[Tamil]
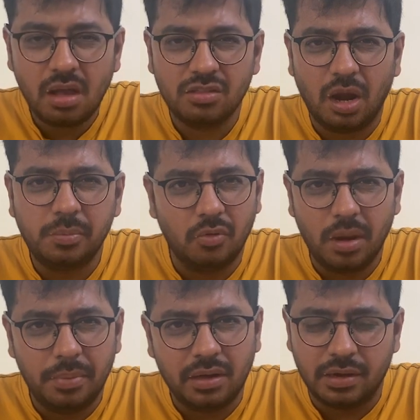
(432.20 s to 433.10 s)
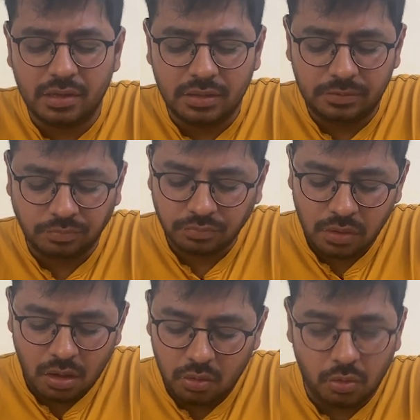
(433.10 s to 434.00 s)
சாப்பிட்டோன்னே அப்படியே கரையுது
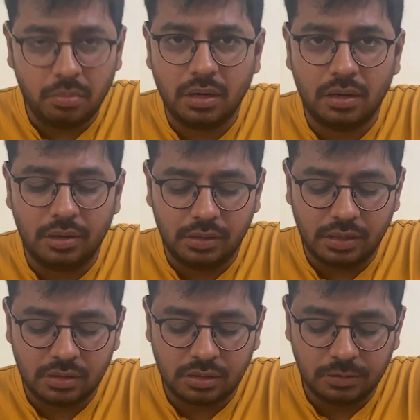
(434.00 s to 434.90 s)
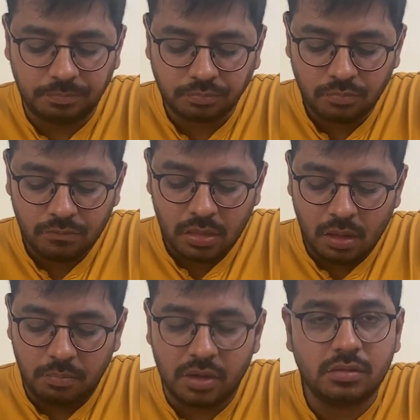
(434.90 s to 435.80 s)
ரொம்ப நல்லா இருக்குது டேஸ்ட்டு
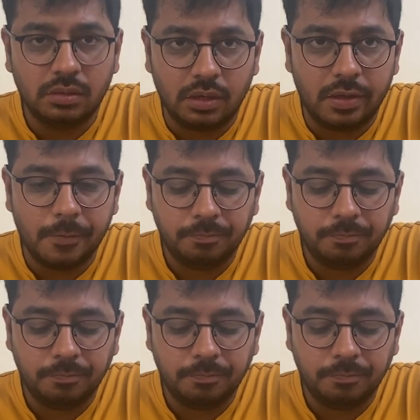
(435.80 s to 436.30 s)
மஸ்த்து ட்ரை